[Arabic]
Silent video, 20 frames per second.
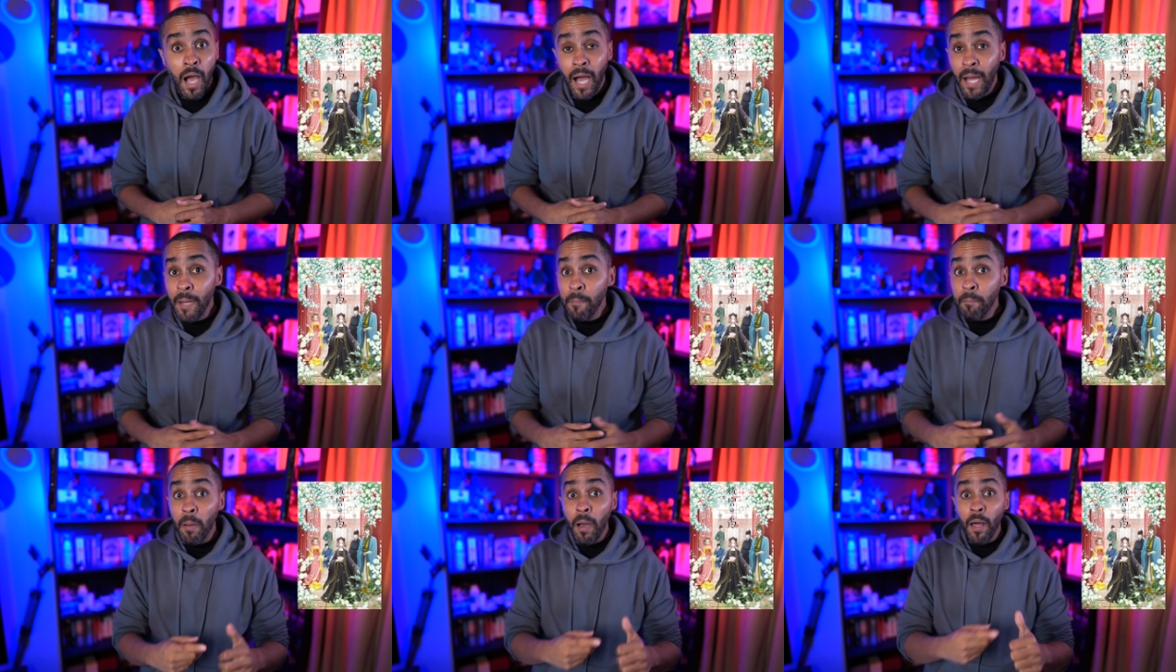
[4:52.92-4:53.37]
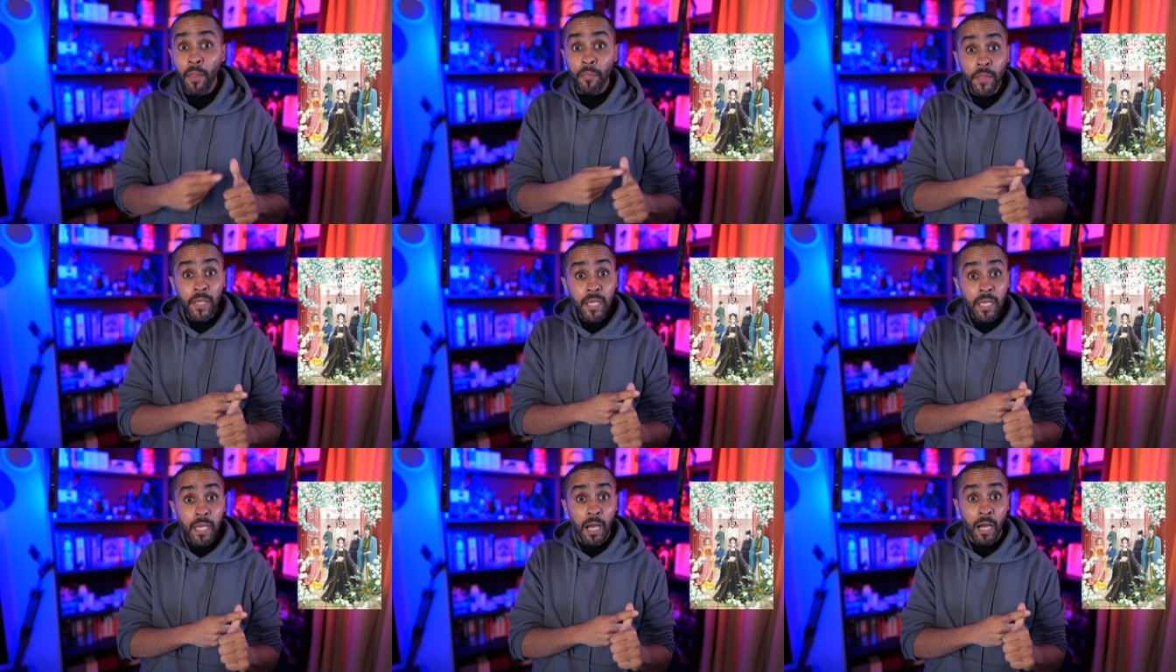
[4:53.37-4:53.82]
عن
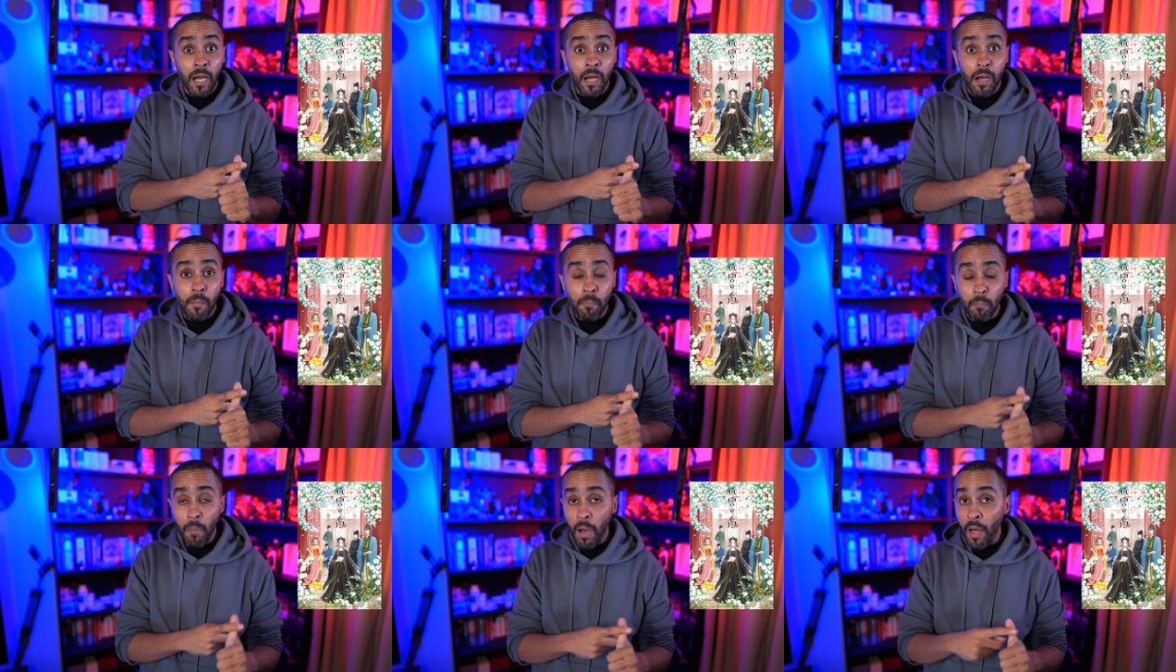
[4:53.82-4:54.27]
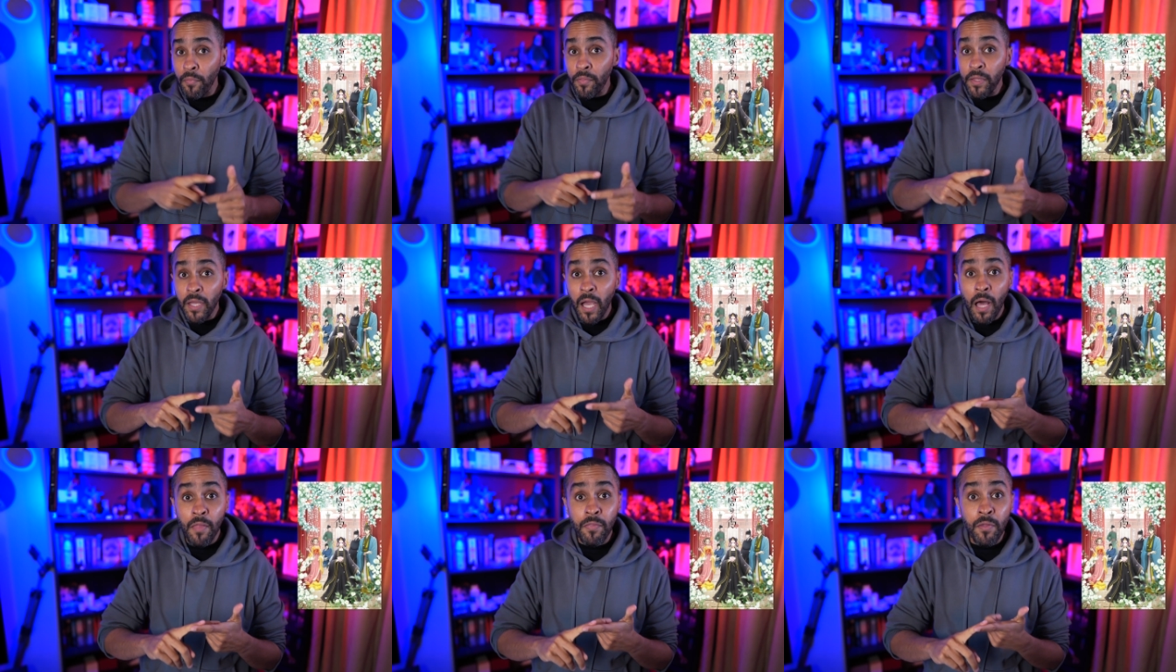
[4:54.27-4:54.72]
ماضيها
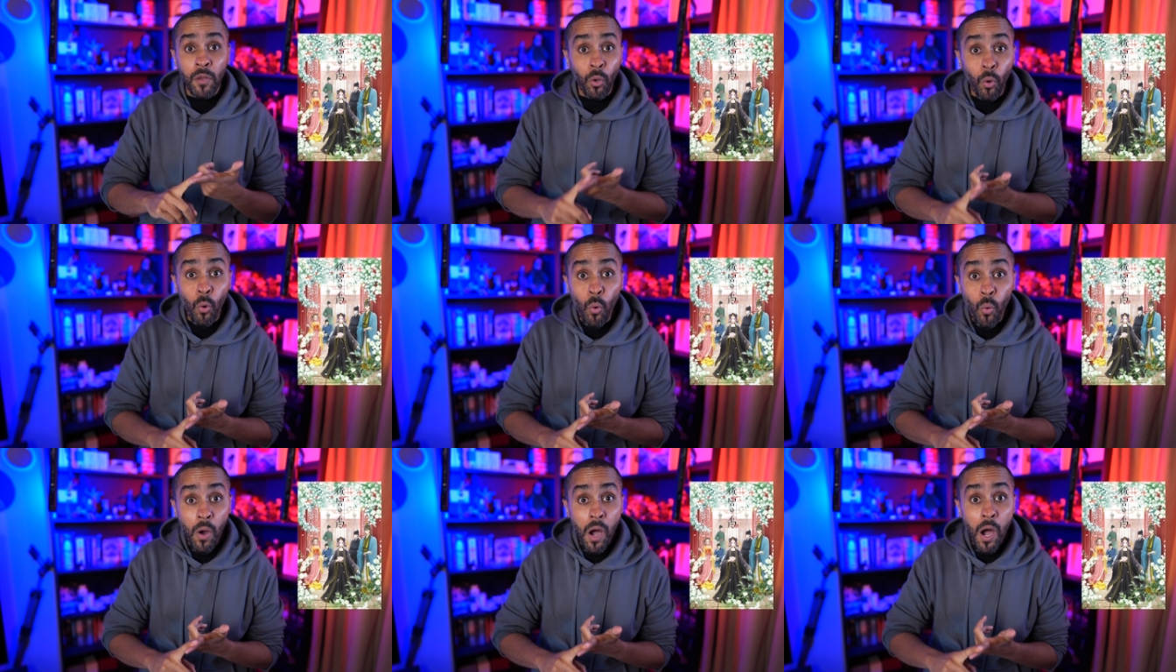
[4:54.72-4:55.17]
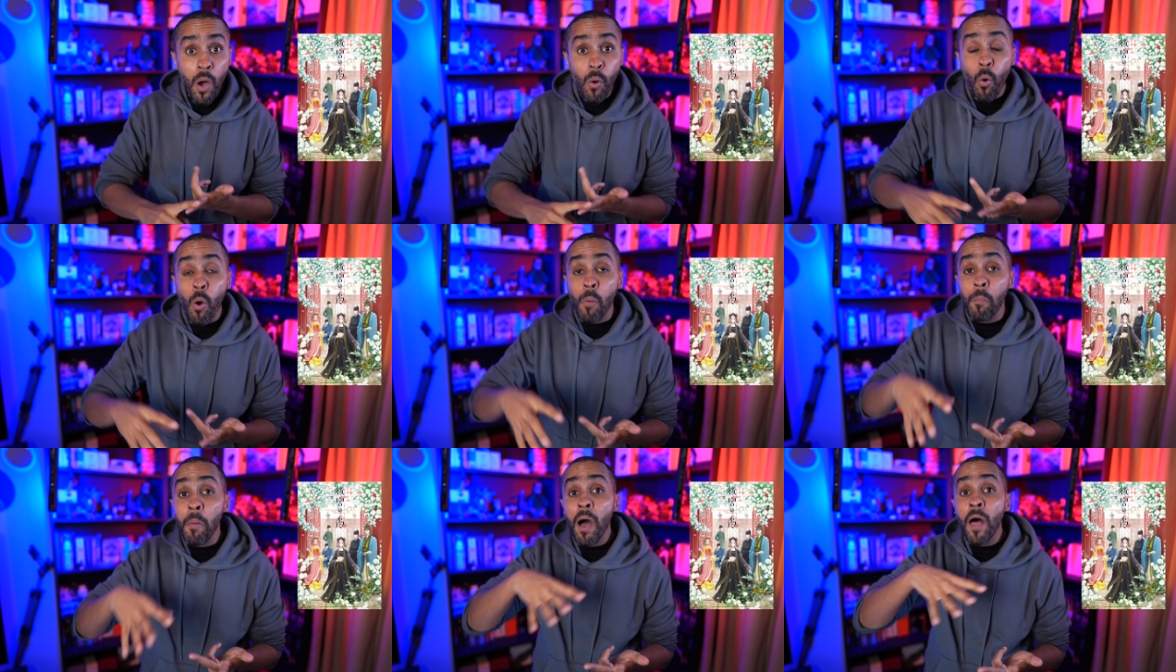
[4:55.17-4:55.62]
ماضي هذه القوة
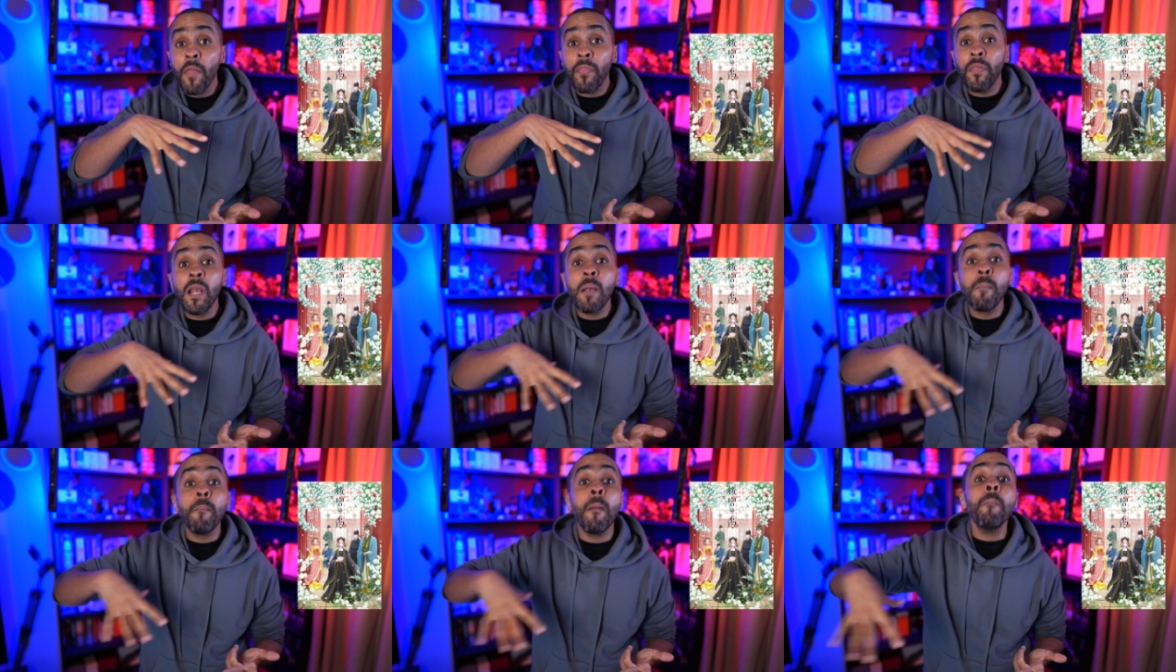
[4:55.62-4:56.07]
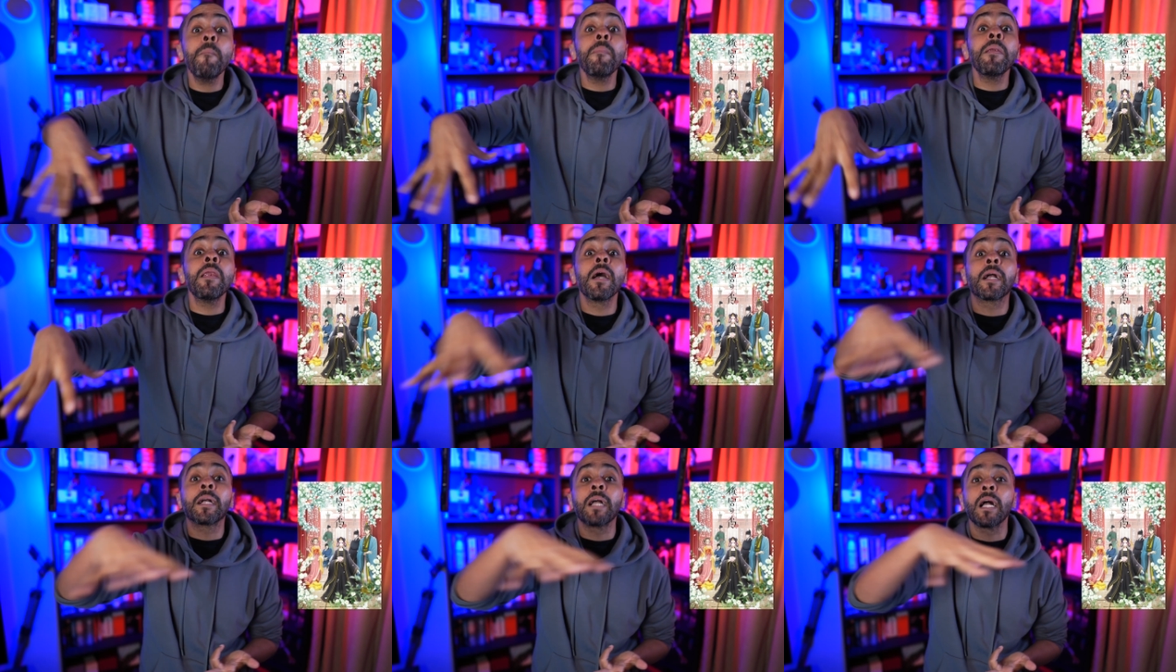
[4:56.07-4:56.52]
وماضي
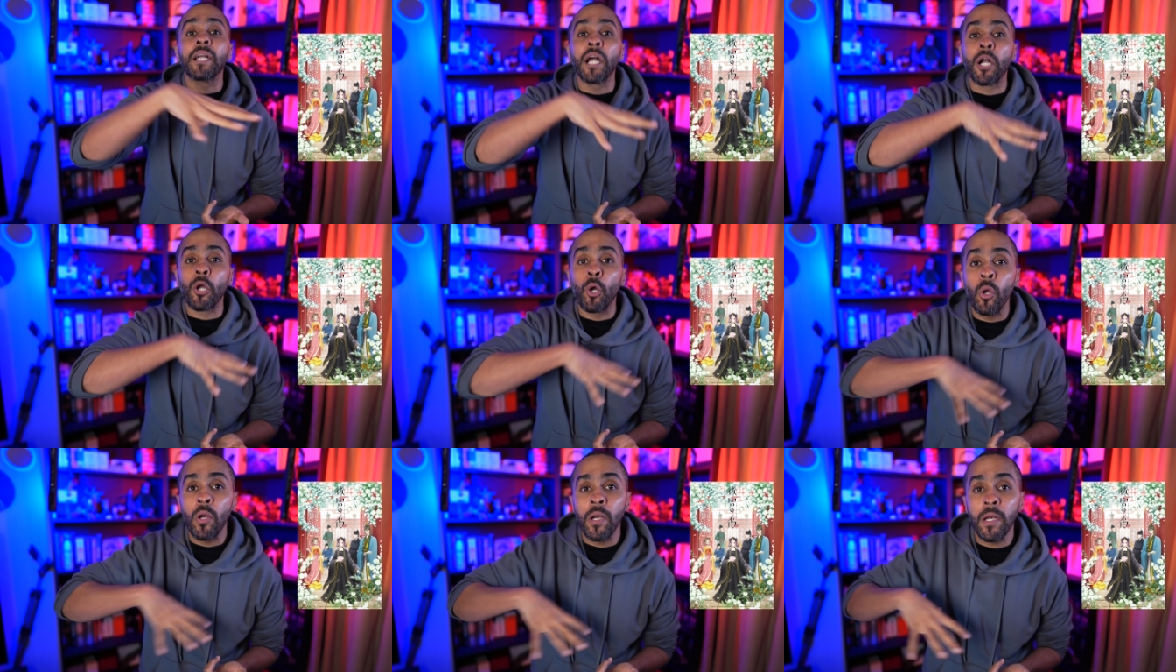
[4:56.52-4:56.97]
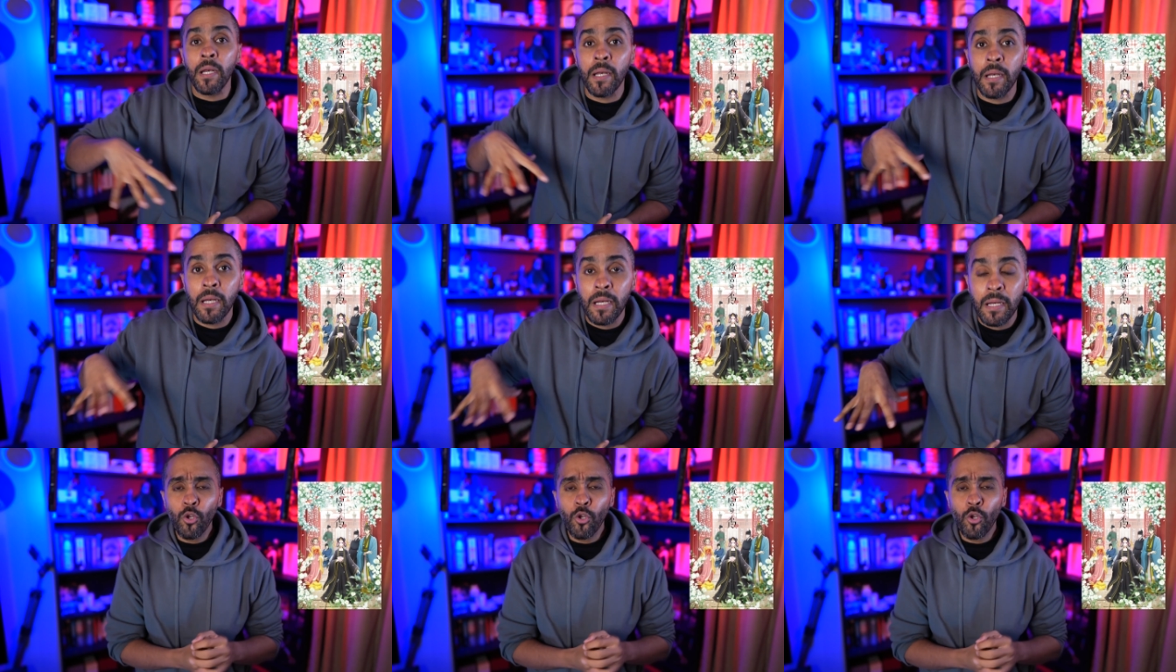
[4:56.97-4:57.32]
المملكة ككل